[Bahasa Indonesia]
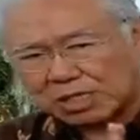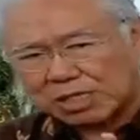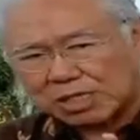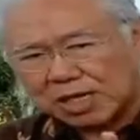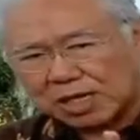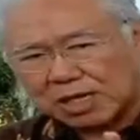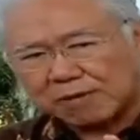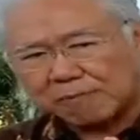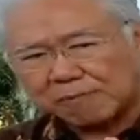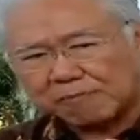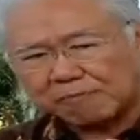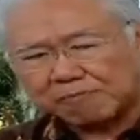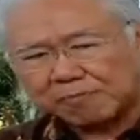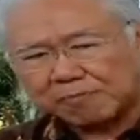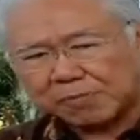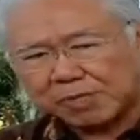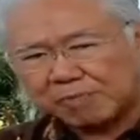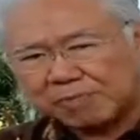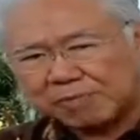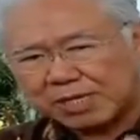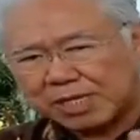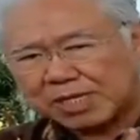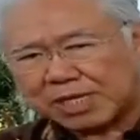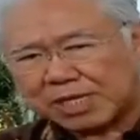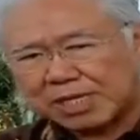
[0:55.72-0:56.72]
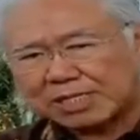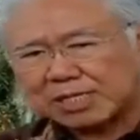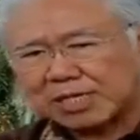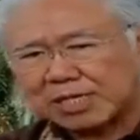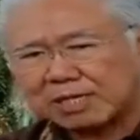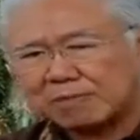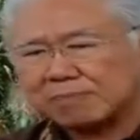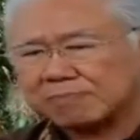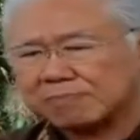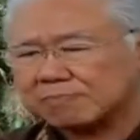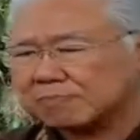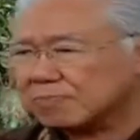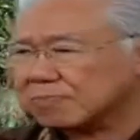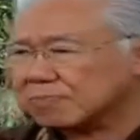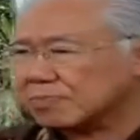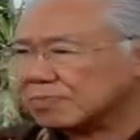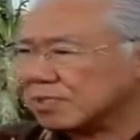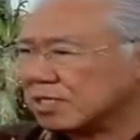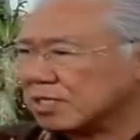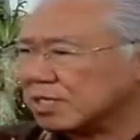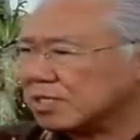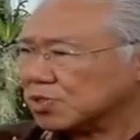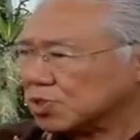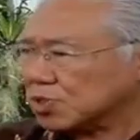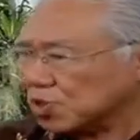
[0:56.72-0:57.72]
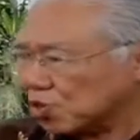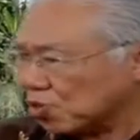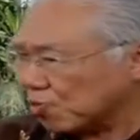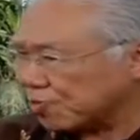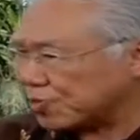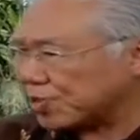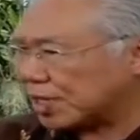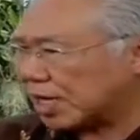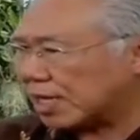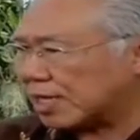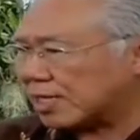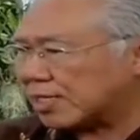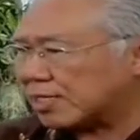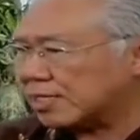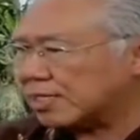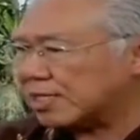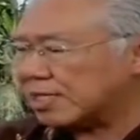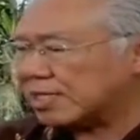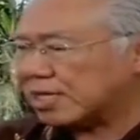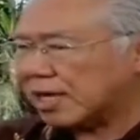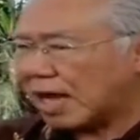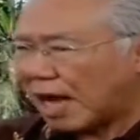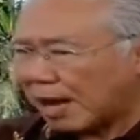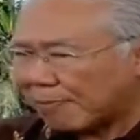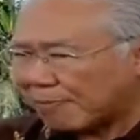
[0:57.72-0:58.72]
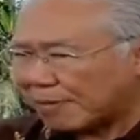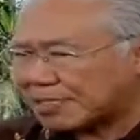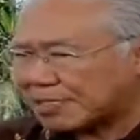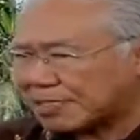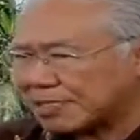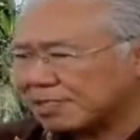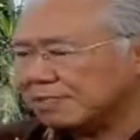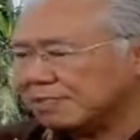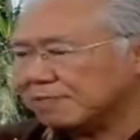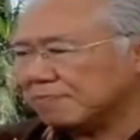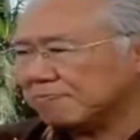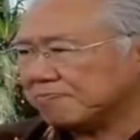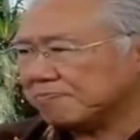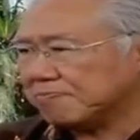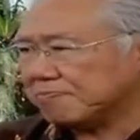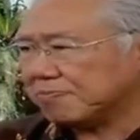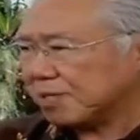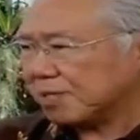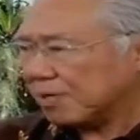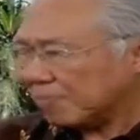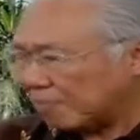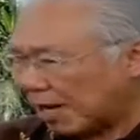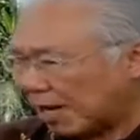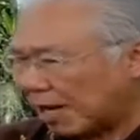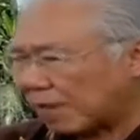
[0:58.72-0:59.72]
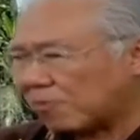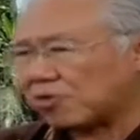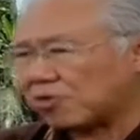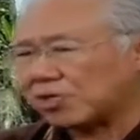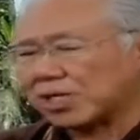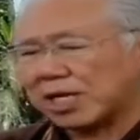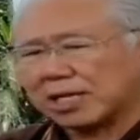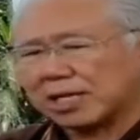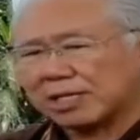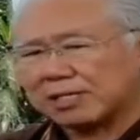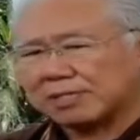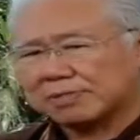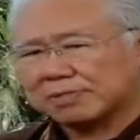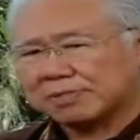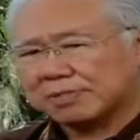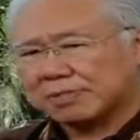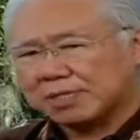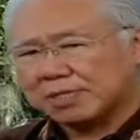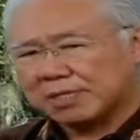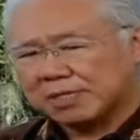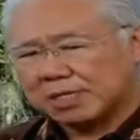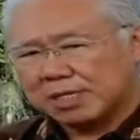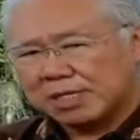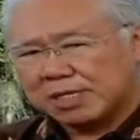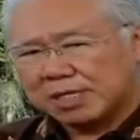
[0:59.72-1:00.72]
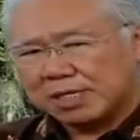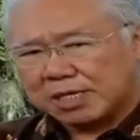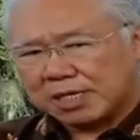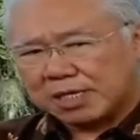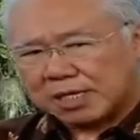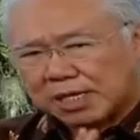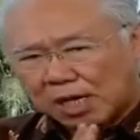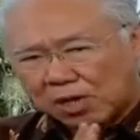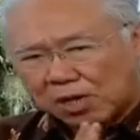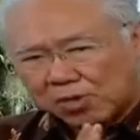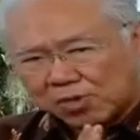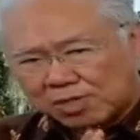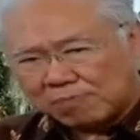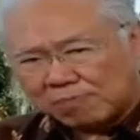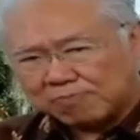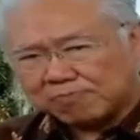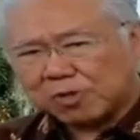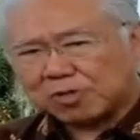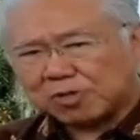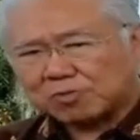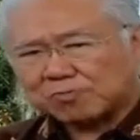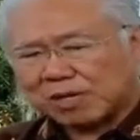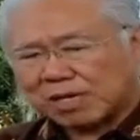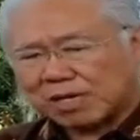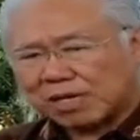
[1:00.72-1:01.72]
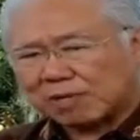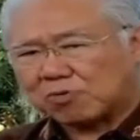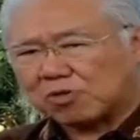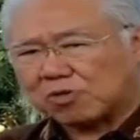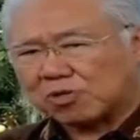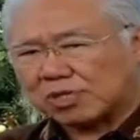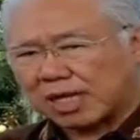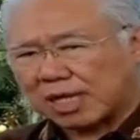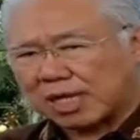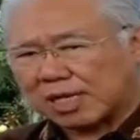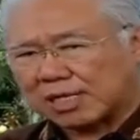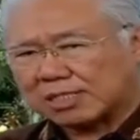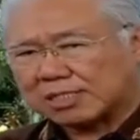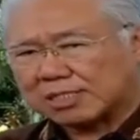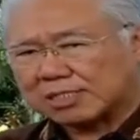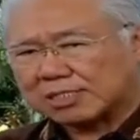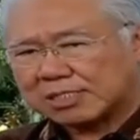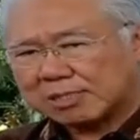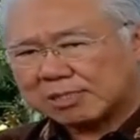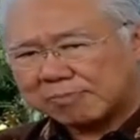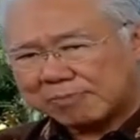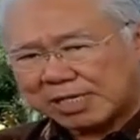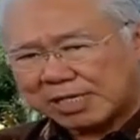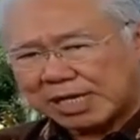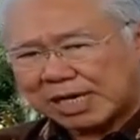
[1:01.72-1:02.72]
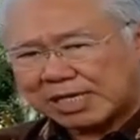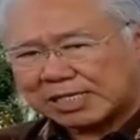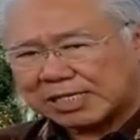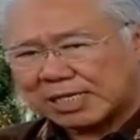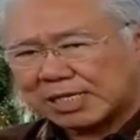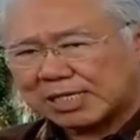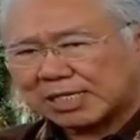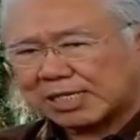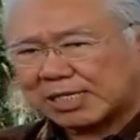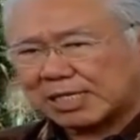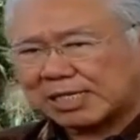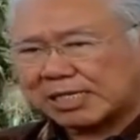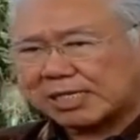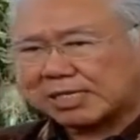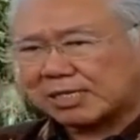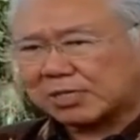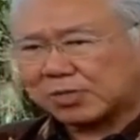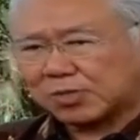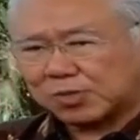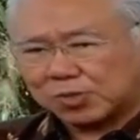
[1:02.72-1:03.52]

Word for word: import kita meningkatnya cukup besar. Apa sih? Barang modal. Kalau import barang modal, sebenarnya